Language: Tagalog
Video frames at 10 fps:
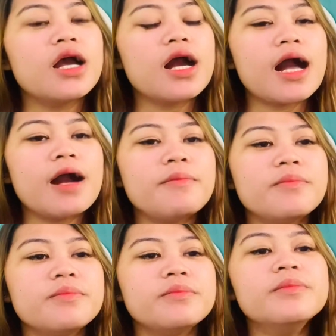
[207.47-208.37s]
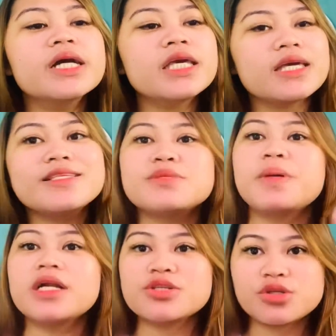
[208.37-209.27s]
um, maging
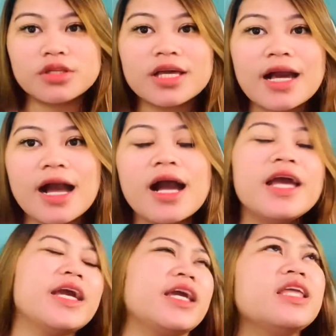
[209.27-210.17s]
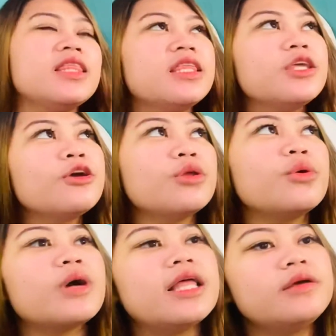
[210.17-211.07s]
inspiration ka. And you
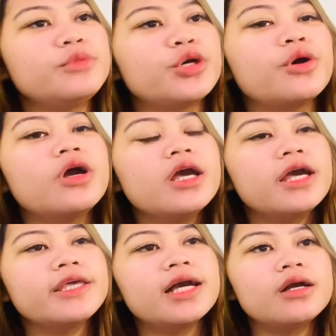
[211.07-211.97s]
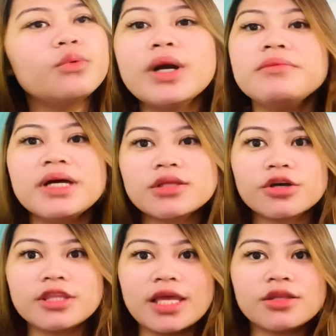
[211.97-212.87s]
know, alam nyo, yung one month
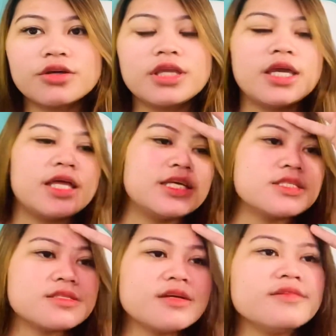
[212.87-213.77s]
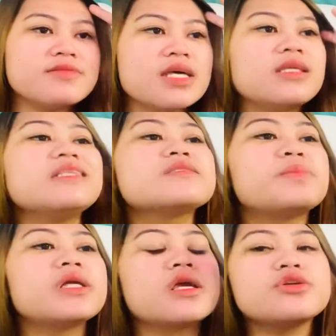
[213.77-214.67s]
content ko na yan, it serves an
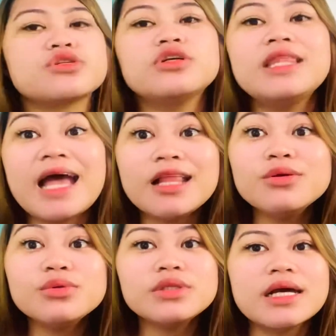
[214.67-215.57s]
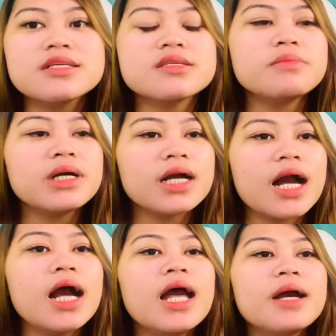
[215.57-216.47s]
inspiration lalo na sa
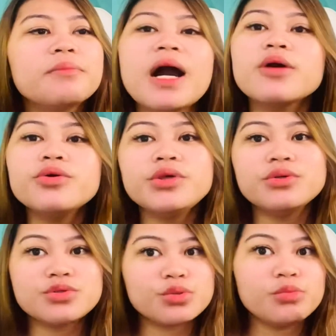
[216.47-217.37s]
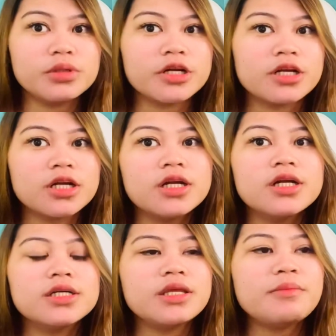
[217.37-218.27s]
mga bagong YouTuber.
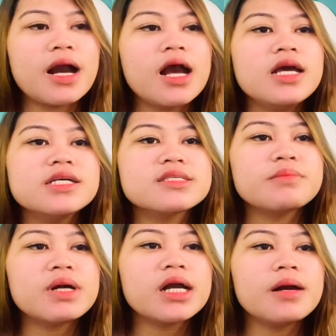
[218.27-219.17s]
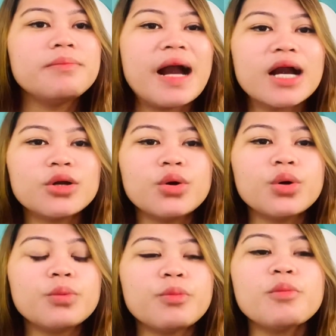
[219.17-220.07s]
ba diba? Sa mga
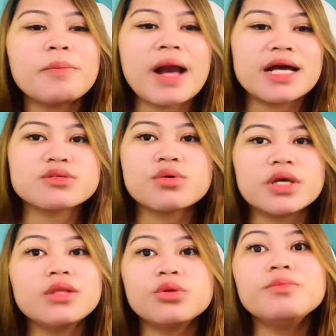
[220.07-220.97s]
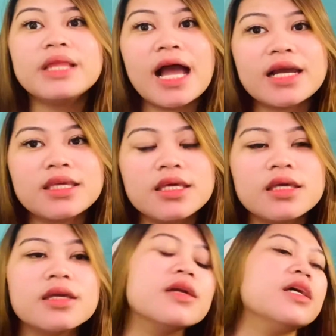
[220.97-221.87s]
bagong pumapasok into
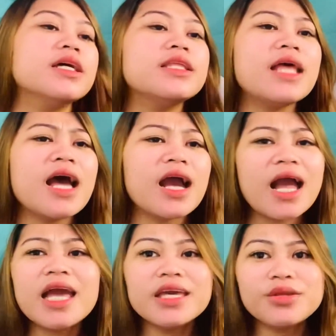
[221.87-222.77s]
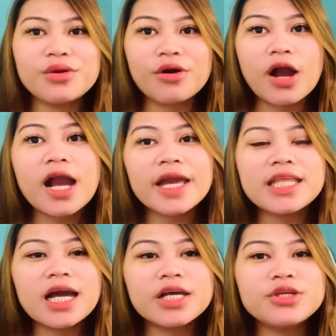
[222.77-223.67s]
vlogging na kaya nyo. Ang
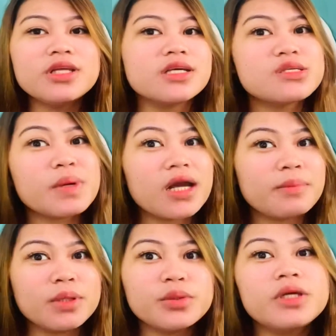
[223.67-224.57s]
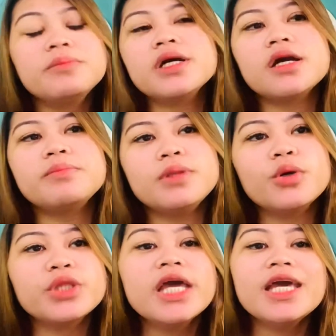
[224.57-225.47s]
kailangan nyo lang is mag-upload ng
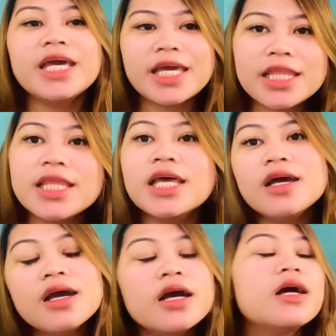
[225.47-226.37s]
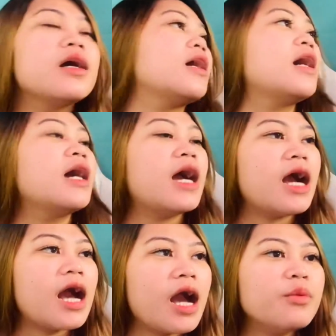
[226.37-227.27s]
mag-upload. And
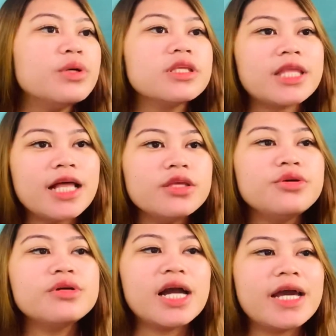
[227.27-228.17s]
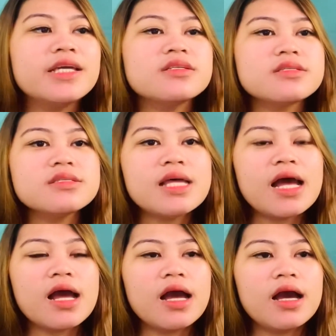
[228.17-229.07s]
I will tell you guys
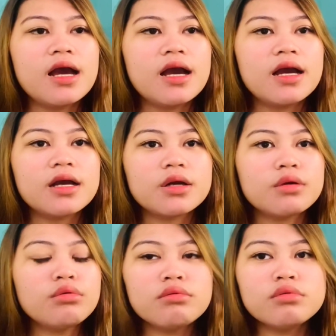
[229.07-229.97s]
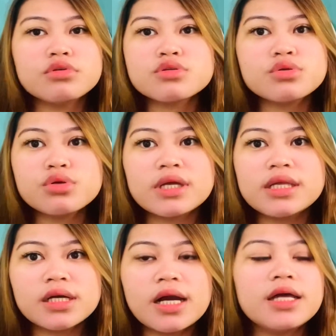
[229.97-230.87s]
na kung gusto nyo
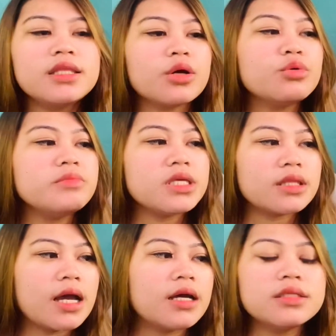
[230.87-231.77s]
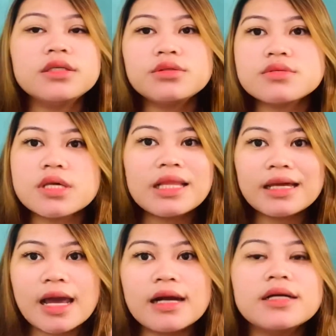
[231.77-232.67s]
talaga na kumita dito sa
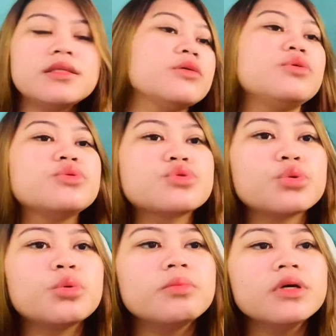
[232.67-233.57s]
larangan ng YouTube,